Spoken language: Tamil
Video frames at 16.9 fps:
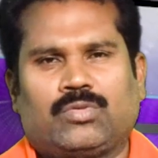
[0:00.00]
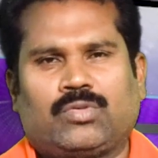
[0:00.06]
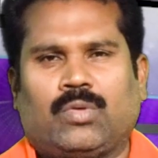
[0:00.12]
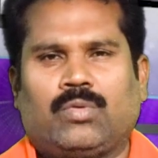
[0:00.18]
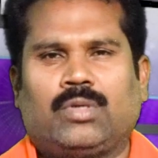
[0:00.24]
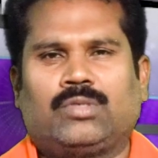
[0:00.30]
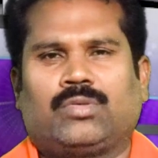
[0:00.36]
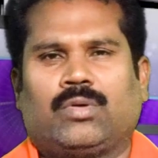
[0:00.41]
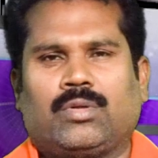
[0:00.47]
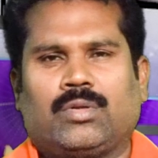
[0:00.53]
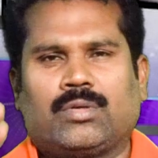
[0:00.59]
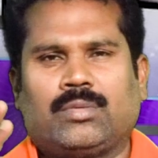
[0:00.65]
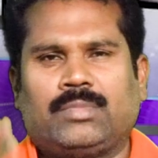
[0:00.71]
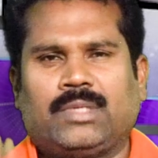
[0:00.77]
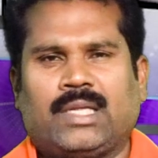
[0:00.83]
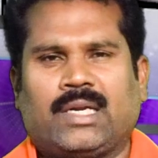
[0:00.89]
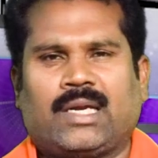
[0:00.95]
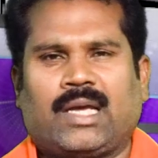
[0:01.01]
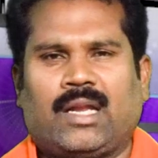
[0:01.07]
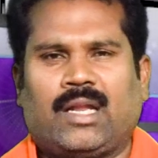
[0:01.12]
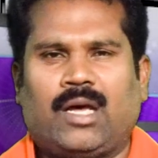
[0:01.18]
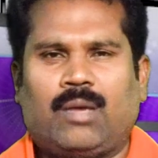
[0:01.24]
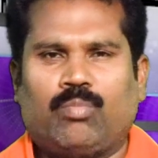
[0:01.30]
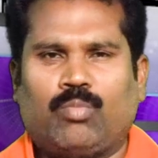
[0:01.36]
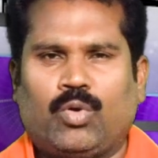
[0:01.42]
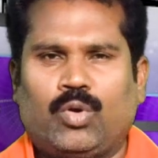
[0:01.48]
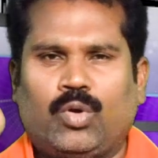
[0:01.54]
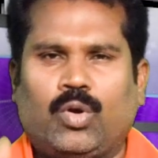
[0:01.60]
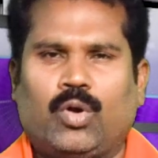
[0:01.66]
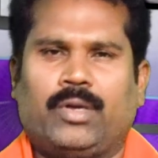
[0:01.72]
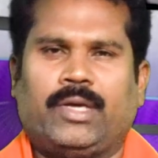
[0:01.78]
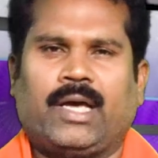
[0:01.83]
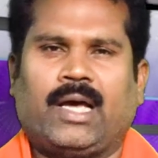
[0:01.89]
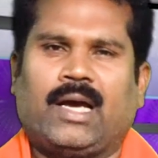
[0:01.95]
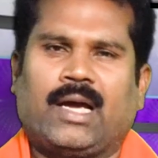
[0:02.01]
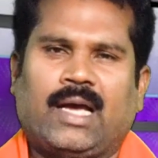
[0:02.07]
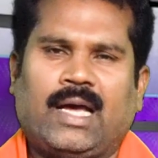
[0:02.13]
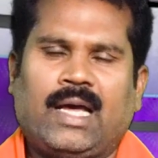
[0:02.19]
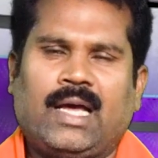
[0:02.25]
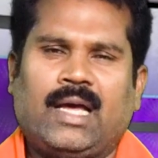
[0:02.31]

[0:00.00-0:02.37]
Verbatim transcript: சொல்வோம்னு சொல்கிறதுக்கும் இதற்கெல்லாம் முன்னோடியாக